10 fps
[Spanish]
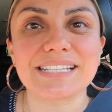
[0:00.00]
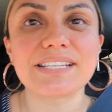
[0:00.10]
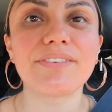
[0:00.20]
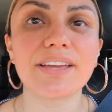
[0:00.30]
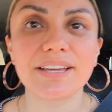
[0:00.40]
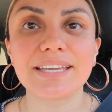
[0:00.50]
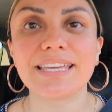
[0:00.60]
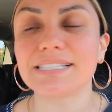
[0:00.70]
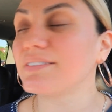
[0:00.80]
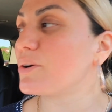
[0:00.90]
Ya se ve,
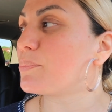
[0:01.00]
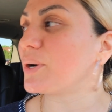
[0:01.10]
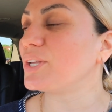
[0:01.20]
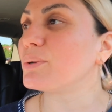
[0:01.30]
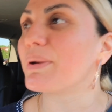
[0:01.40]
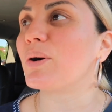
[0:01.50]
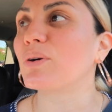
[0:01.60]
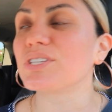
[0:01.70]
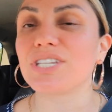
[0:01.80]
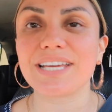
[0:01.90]
ya se ve un poquito
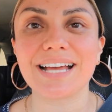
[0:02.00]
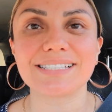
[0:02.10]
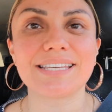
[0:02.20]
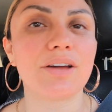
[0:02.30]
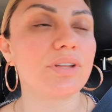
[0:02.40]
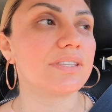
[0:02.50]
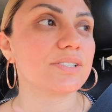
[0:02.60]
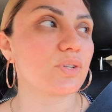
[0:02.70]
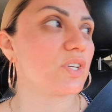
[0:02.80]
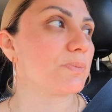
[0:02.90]
mejor, chicas. Y ahorita
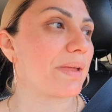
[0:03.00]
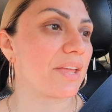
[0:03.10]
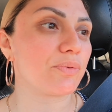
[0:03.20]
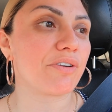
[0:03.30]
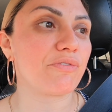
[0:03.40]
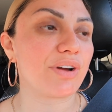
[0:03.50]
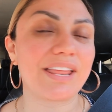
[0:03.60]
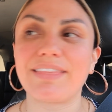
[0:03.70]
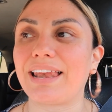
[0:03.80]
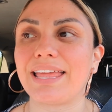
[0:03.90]
estoy esperando
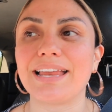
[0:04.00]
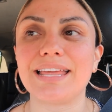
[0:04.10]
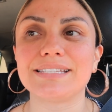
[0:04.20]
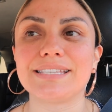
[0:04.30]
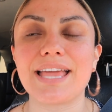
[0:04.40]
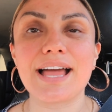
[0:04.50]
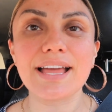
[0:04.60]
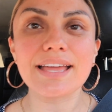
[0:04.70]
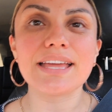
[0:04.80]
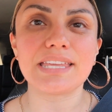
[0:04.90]
afuera de la iglesia.
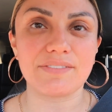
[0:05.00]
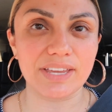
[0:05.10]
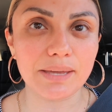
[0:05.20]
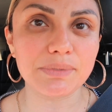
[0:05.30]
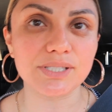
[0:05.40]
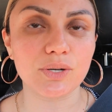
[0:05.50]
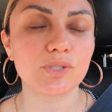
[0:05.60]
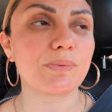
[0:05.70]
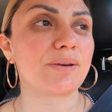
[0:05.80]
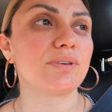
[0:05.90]
Ya ven que mis
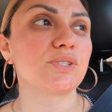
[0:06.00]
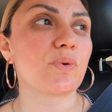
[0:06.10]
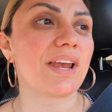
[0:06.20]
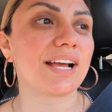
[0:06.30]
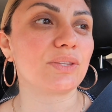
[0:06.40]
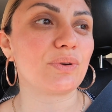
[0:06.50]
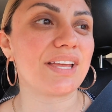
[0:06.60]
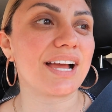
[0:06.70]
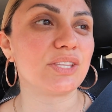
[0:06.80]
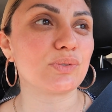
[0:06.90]
hijos van a una escuela
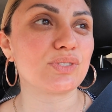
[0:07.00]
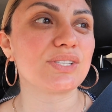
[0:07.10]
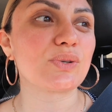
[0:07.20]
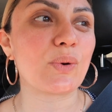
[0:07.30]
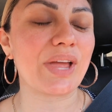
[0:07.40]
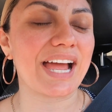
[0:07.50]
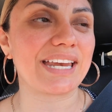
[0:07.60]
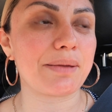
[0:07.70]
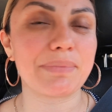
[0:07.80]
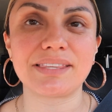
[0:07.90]
católica. Entonces hoy
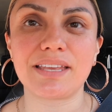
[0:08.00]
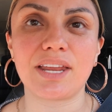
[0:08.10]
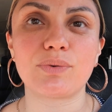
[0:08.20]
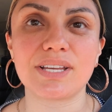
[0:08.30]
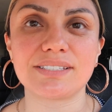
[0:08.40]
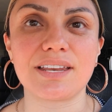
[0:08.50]
Hanim va a tener una